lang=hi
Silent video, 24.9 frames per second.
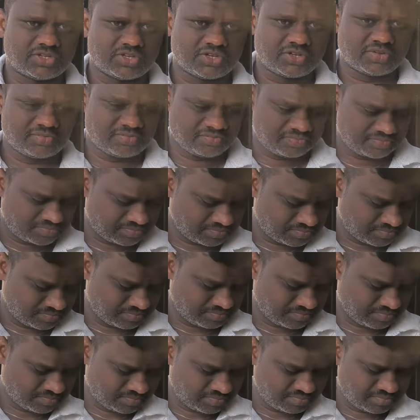अच्छा
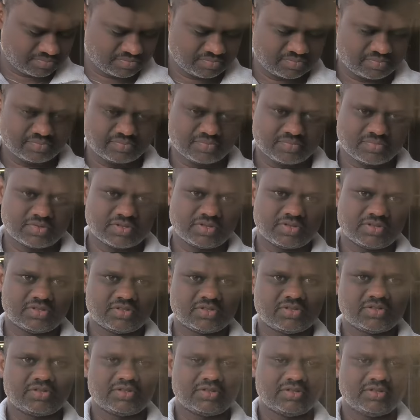120
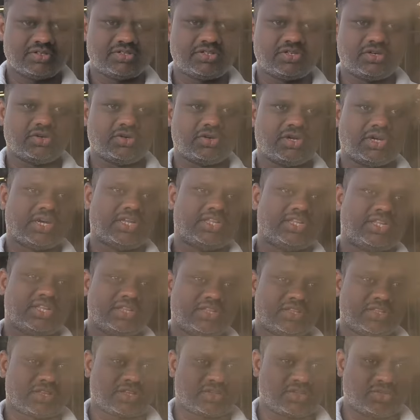130 किलो के बच्चे
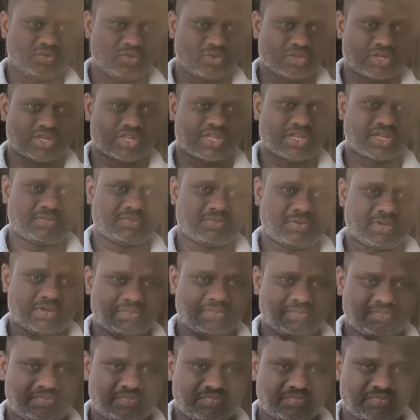आपके पास ही है
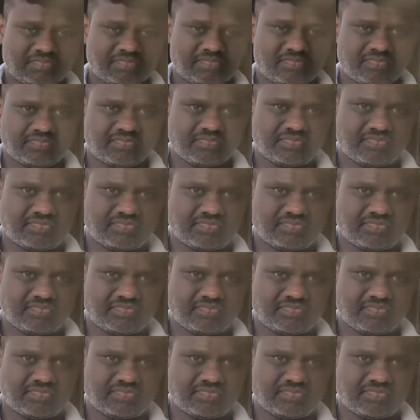जी